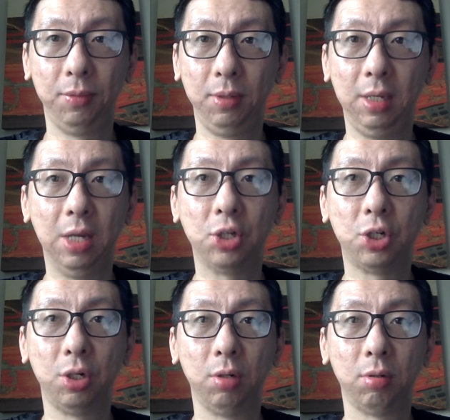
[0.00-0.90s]
也
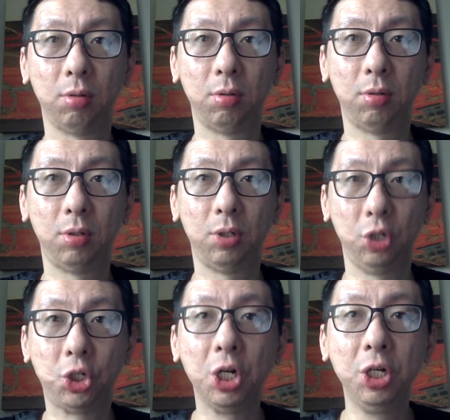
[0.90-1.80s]
是
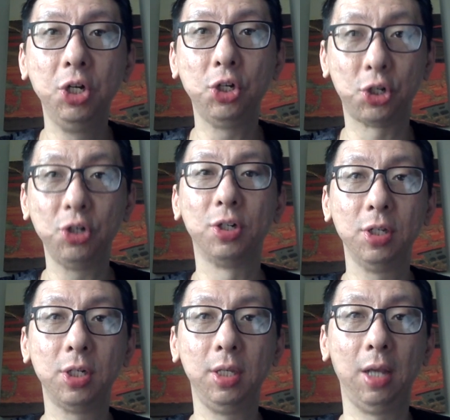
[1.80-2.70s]
这真真实实
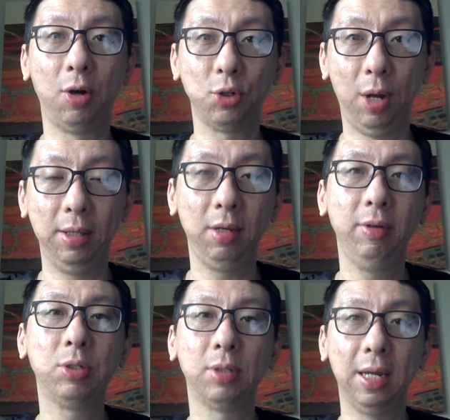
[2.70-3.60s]
的是一条船的，因
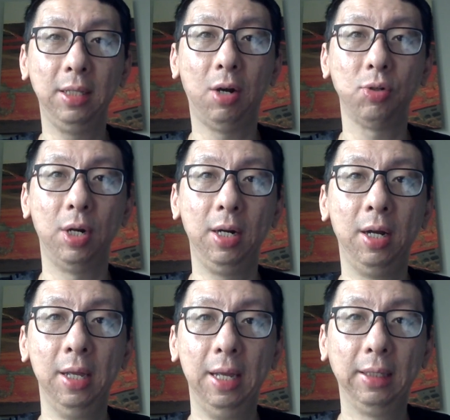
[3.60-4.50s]
为就是在一条船
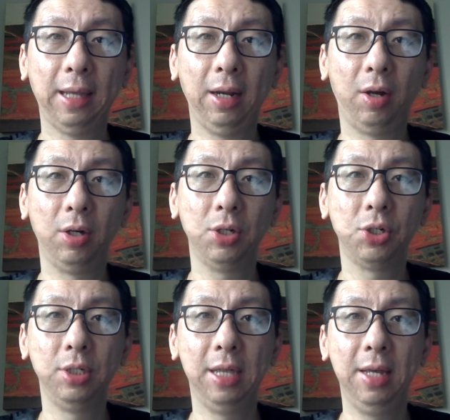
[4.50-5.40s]
上待了好长
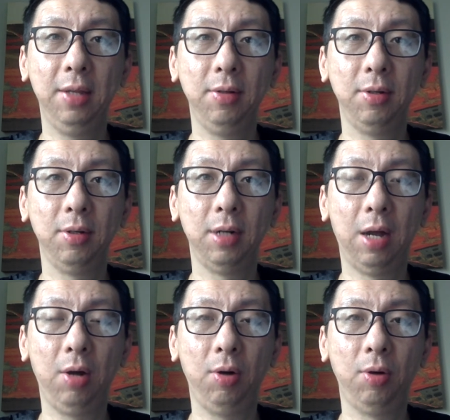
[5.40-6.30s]
时间，
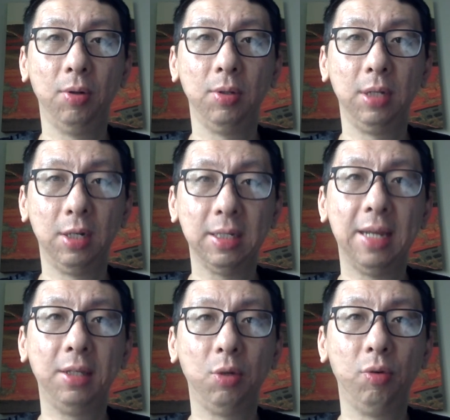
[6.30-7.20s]
然后也是
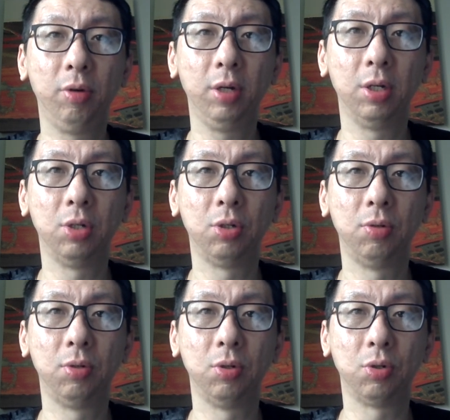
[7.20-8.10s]
在那光贵的
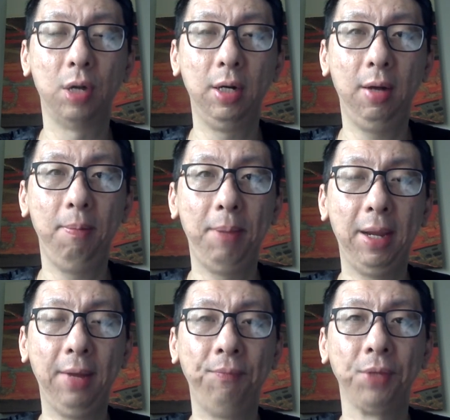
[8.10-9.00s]
就船上
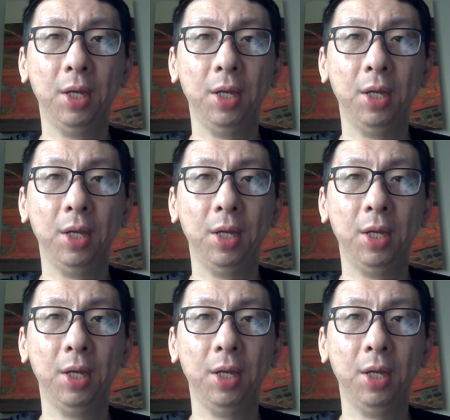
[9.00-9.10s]
被